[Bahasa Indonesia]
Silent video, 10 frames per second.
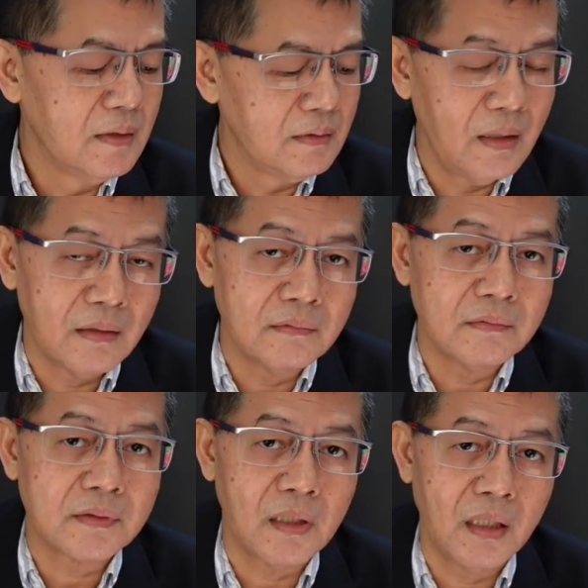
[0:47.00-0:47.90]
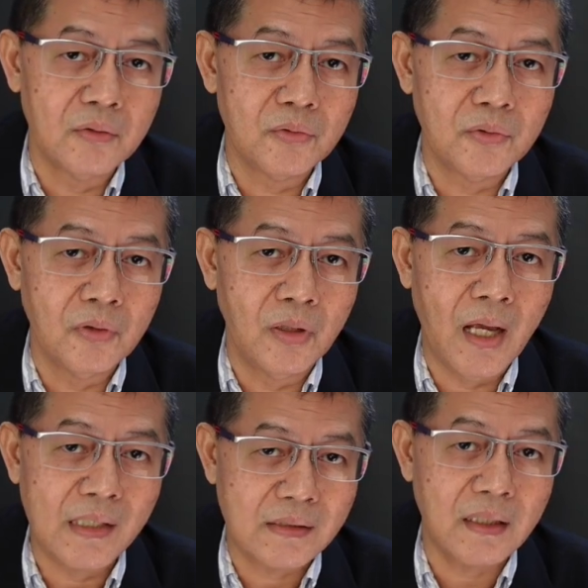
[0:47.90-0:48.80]
yang selalu
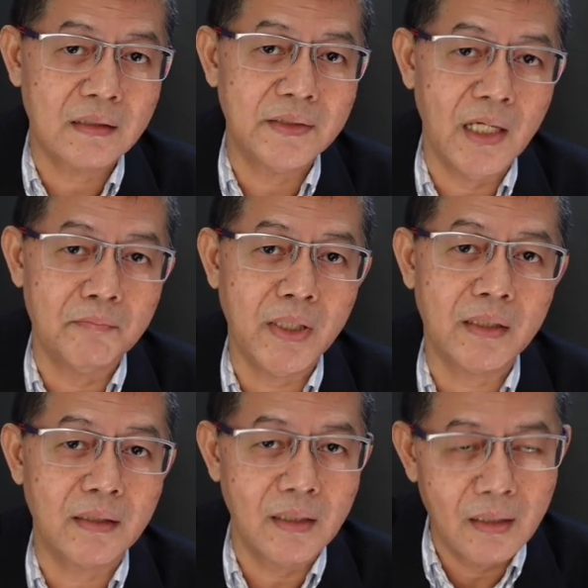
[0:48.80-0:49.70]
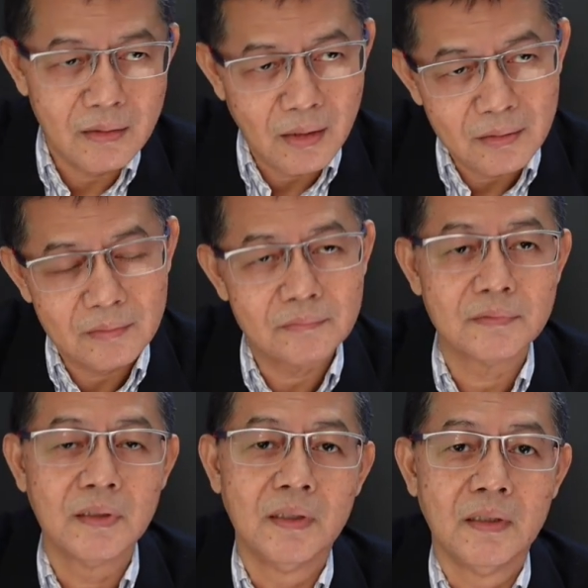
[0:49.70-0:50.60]
asik, ciamik ya dan
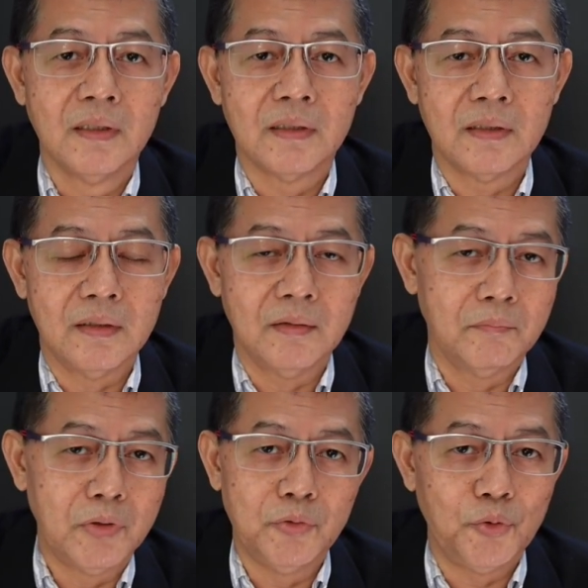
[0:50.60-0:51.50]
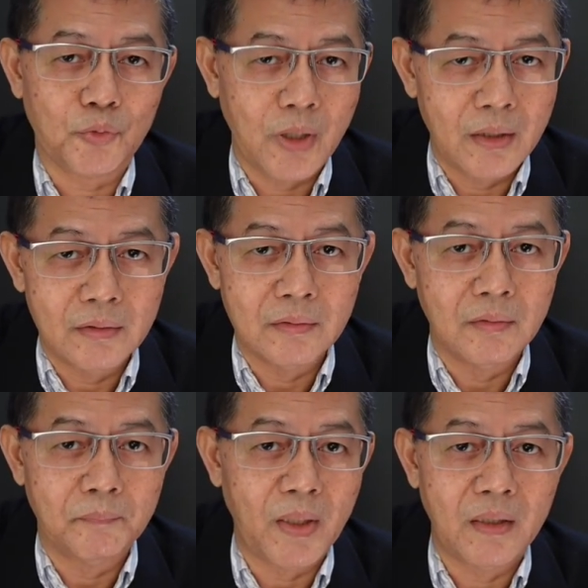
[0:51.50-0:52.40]
eh, menunjukkan
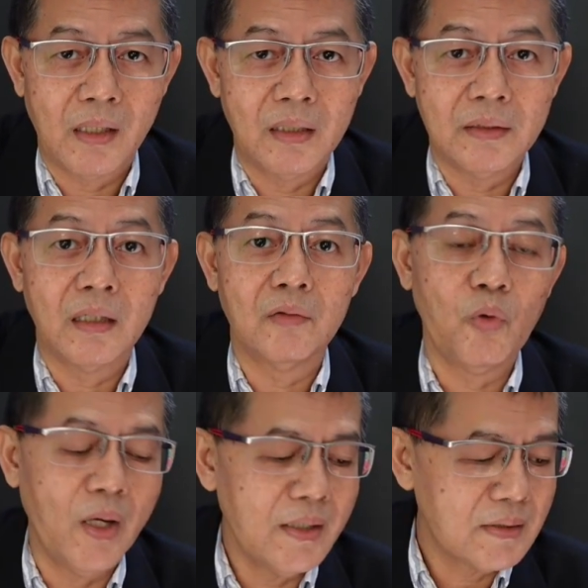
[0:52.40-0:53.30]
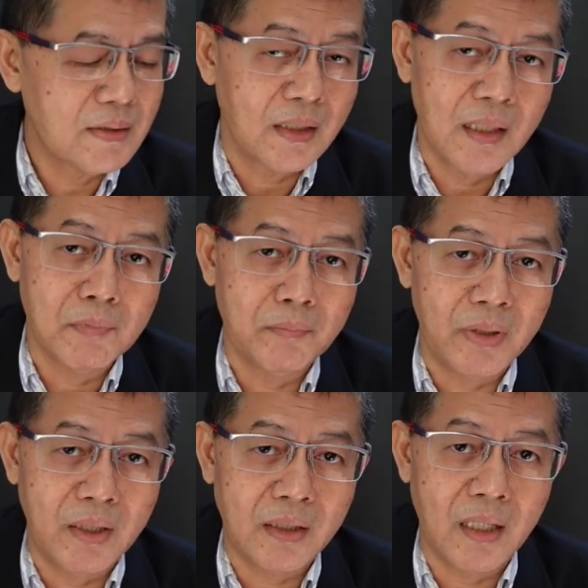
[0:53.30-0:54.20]
pandangan yang luas sehingga
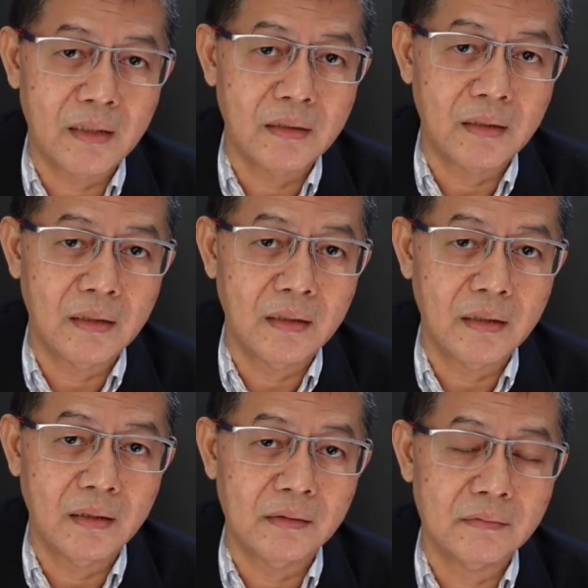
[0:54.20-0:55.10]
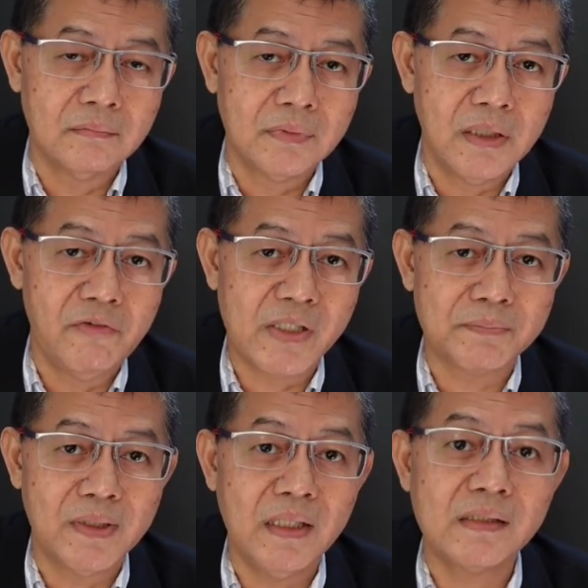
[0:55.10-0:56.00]
memberikan eh,
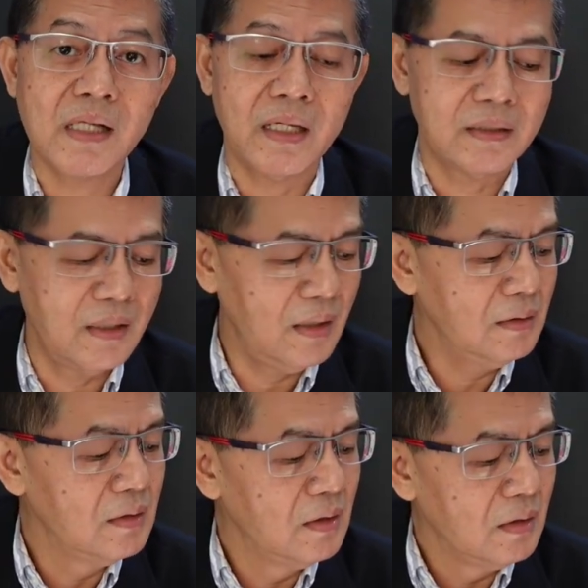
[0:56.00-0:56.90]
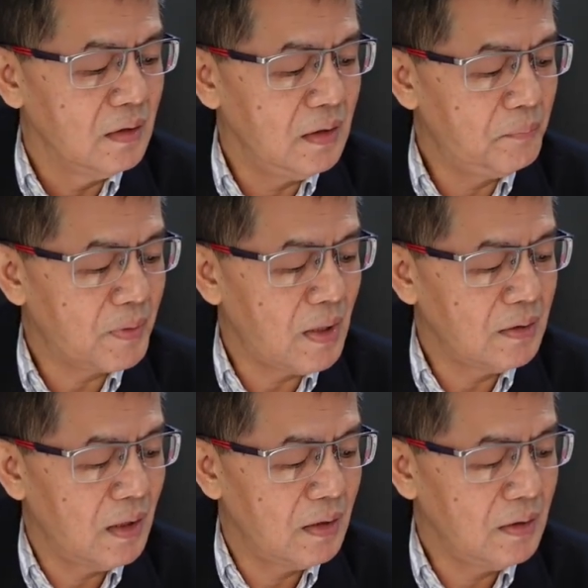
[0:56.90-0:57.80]
investment insight ya ini
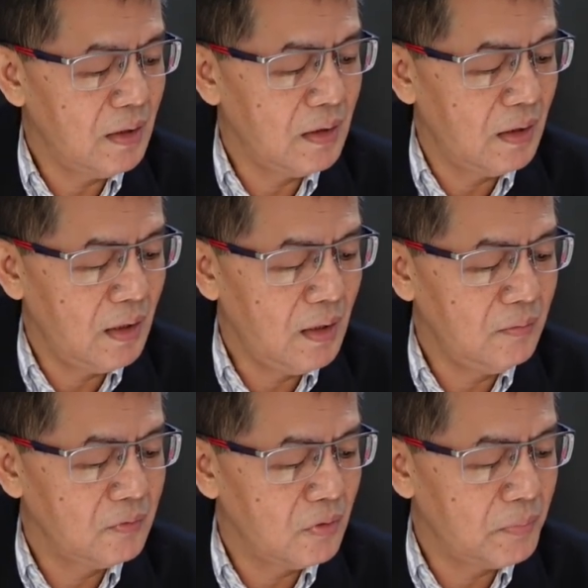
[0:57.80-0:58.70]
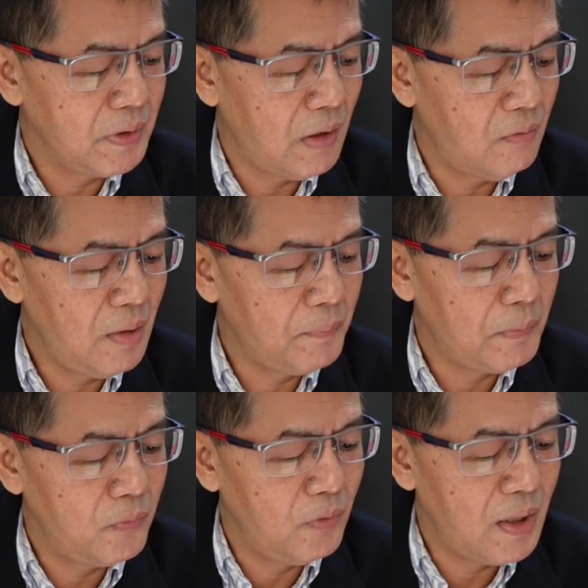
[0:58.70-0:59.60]
pertanyaannya adalah untuk menjawab
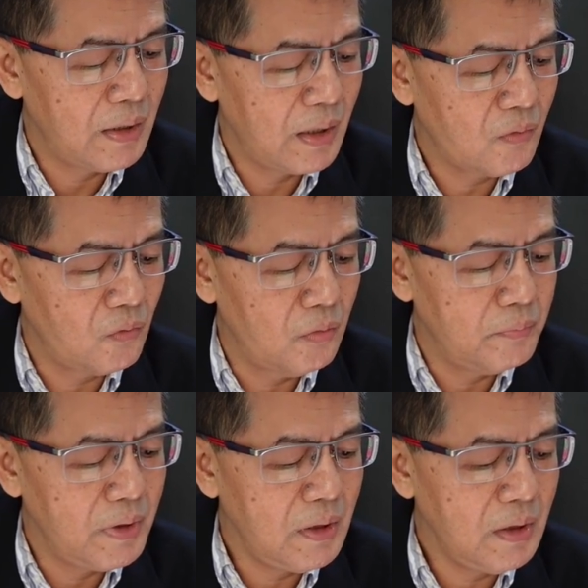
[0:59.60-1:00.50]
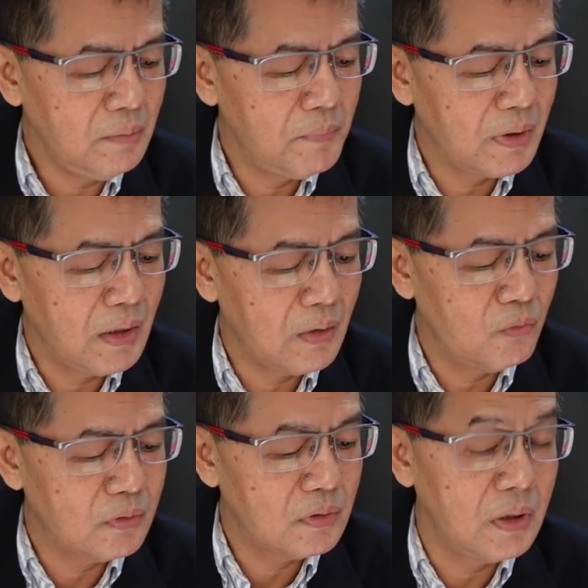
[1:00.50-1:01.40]
pemulihan ekonomi
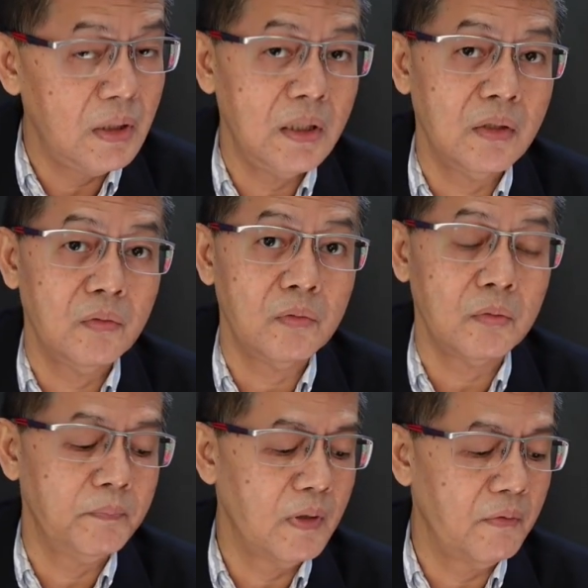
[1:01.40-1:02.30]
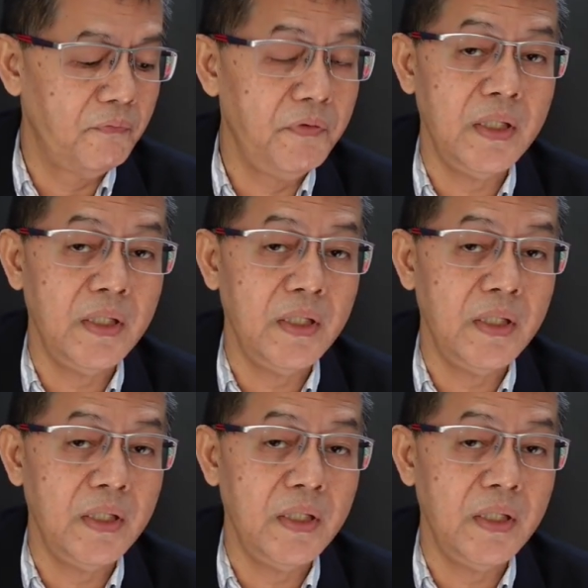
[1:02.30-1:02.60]
mengikuti huruf V